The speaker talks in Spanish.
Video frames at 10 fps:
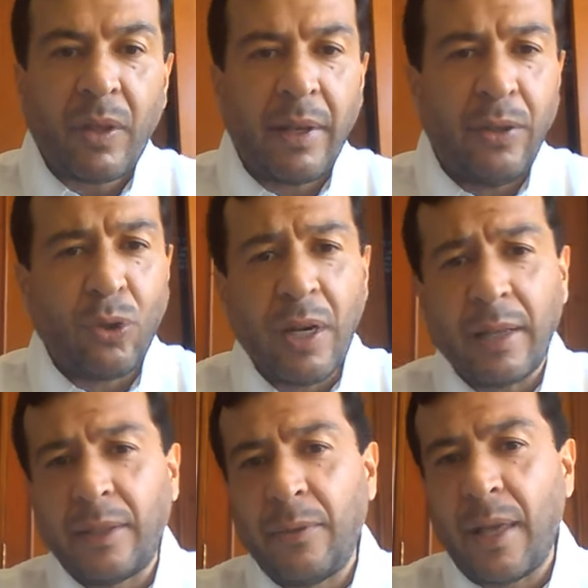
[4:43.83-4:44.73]
Entonces la
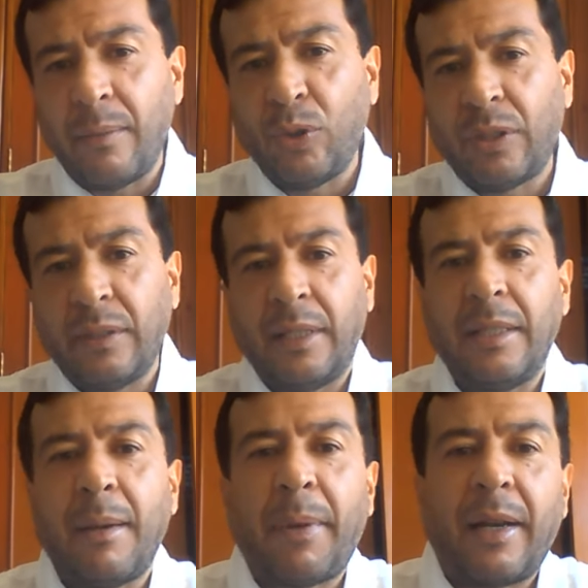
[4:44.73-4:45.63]
actividad es muy
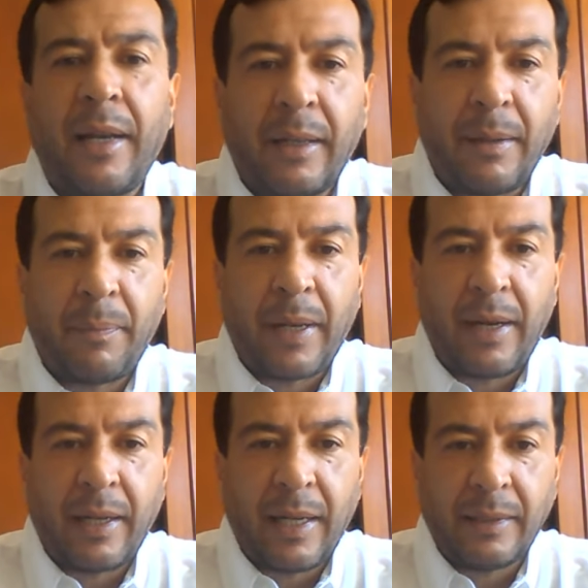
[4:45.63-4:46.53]
sencilla para la, para
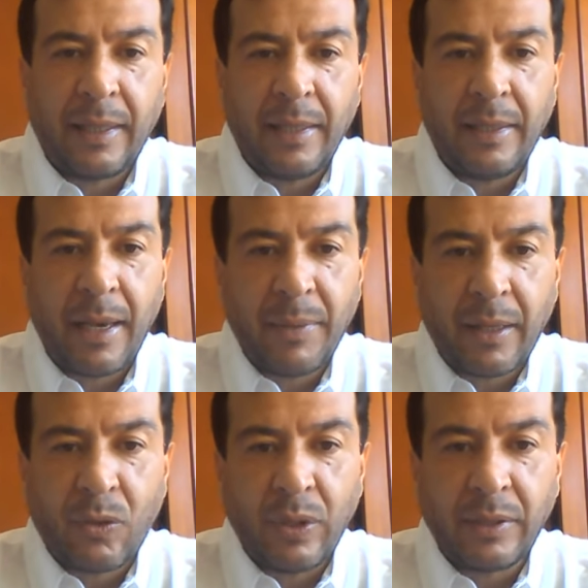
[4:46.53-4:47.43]
la clase del día
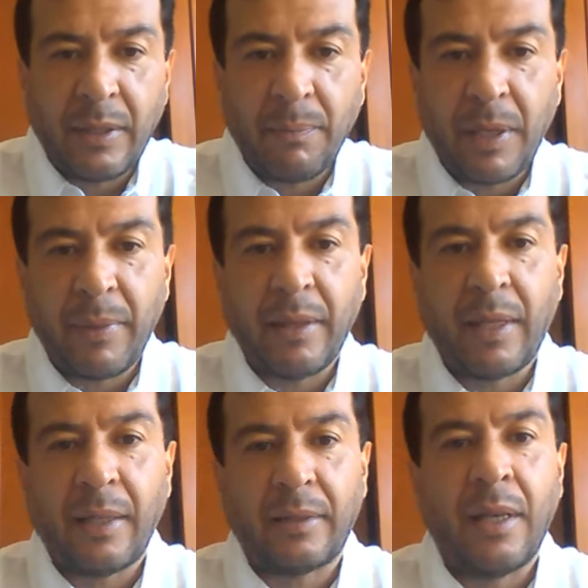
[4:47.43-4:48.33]
miércoles.
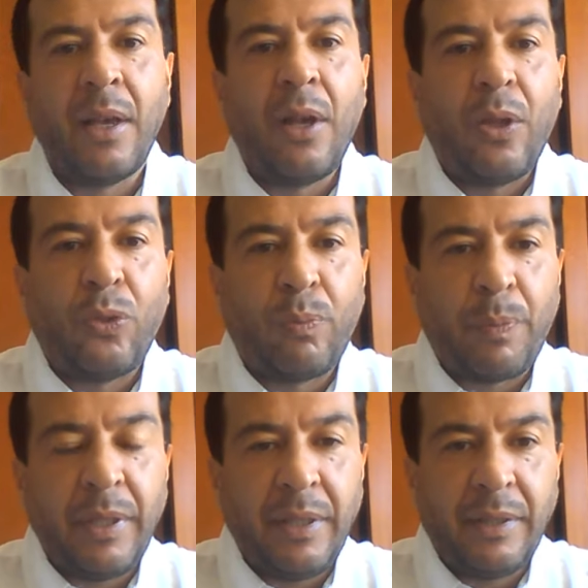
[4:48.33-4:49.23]
Simplemente es
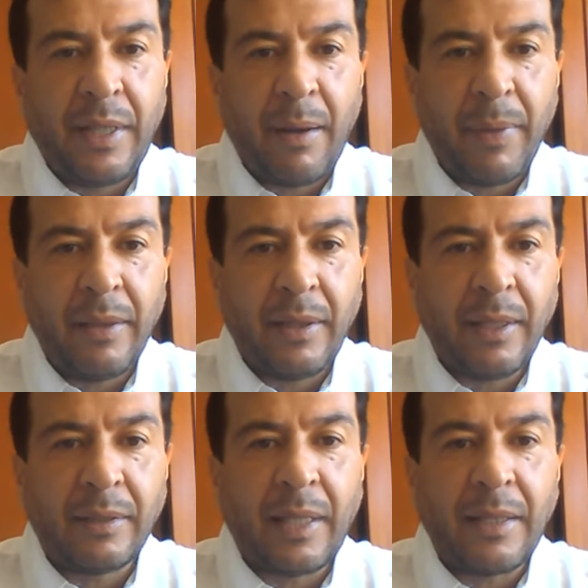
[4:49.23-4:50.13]

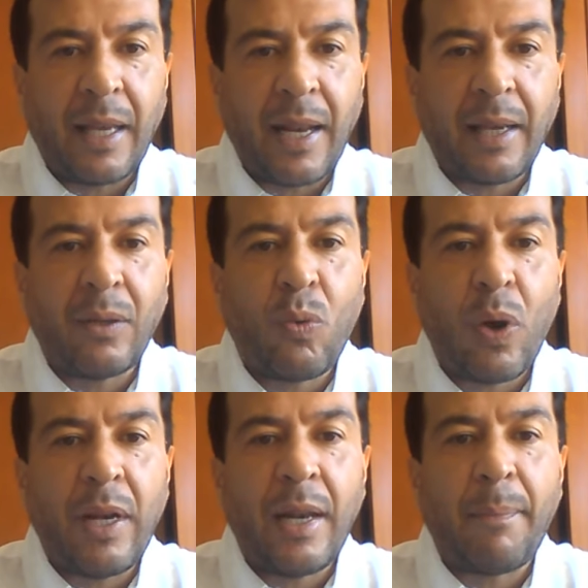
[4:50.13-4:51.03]
inicialmente señalar
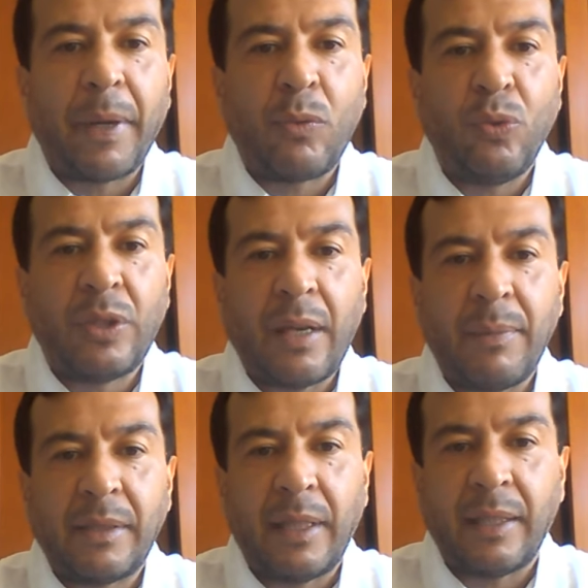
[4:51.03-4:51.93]
cuál es la pregunta de
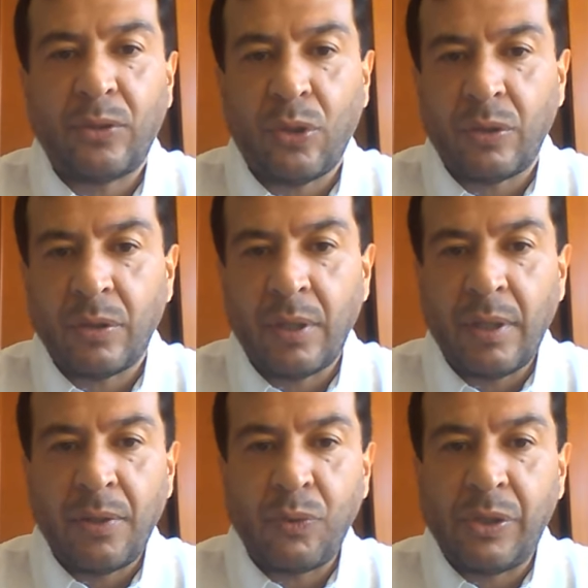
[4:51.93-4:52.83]
investigación,
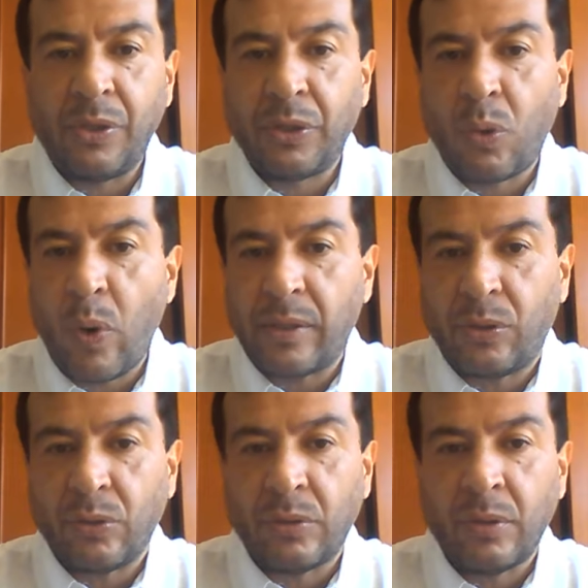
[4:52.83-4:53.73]
research question.